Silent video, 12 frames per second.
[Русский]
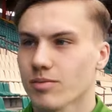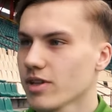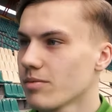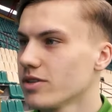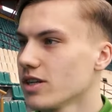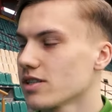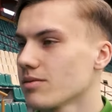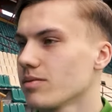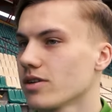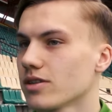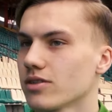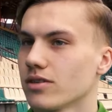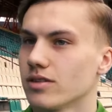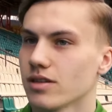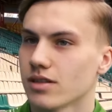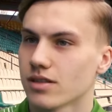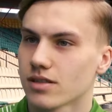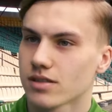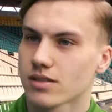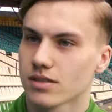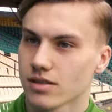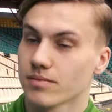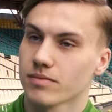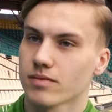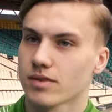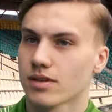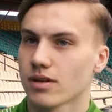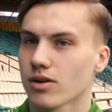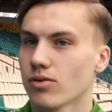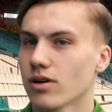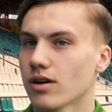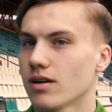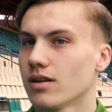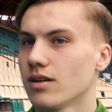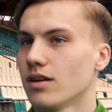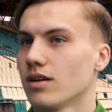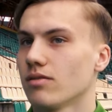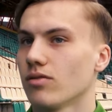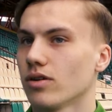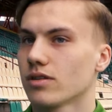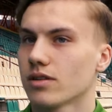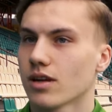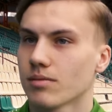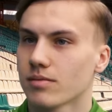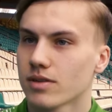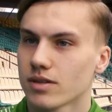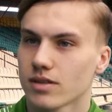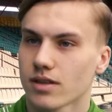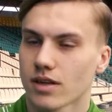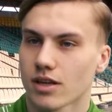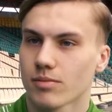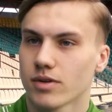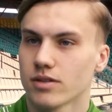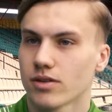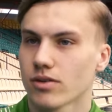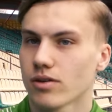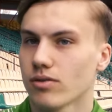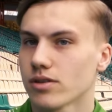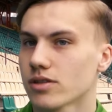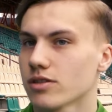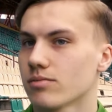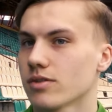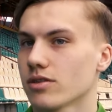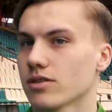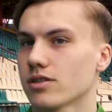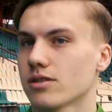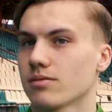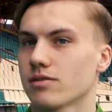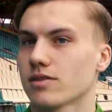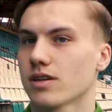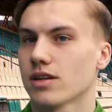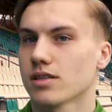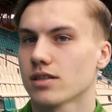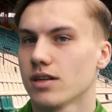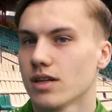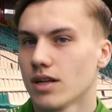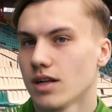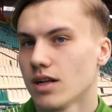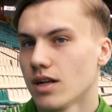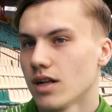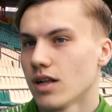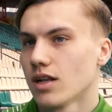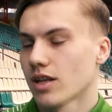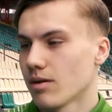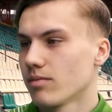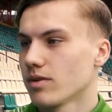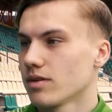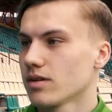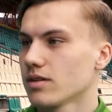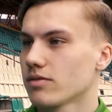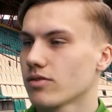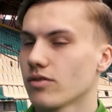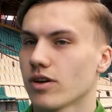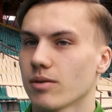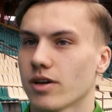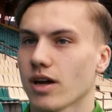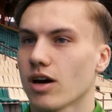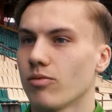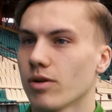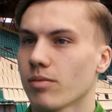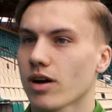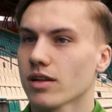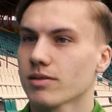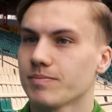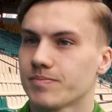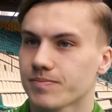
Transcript: торпедо Белас я перешел из э, Руха. Вот, там тренер был Юрий Осич, мы тоже с ним связались. Там в то время играл мой брат.